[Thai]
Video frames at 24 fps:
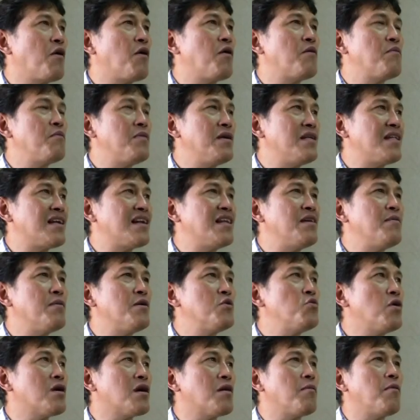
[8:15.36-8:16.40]
อมีทางนี้
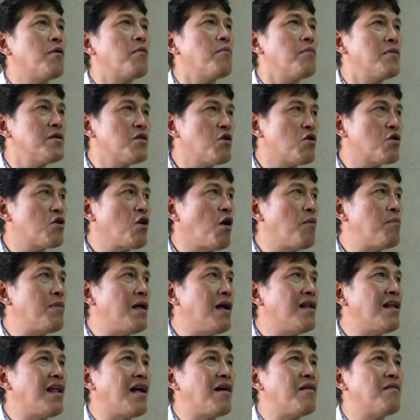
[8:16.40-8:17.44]
มาช่วยก็บอกไม่ต้องดอก
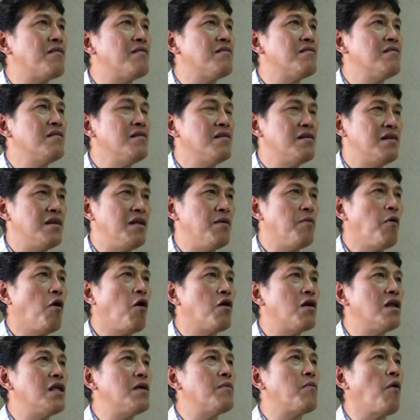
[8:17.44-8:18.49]
แล้วล่ะ เดี๋ยวพ่อ
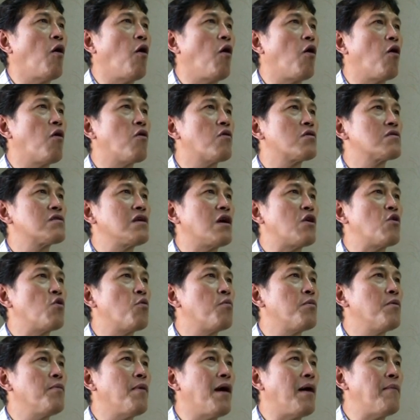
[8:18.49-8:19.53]
รีบออกจากโรง
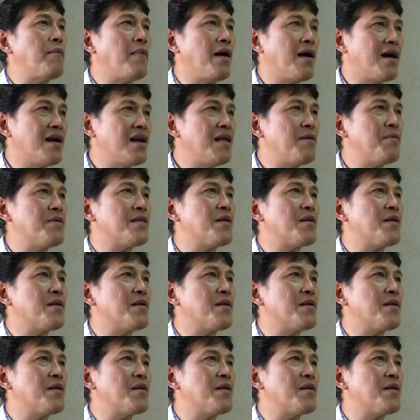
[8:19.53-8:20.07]
พยาบาลมาก็รีบไป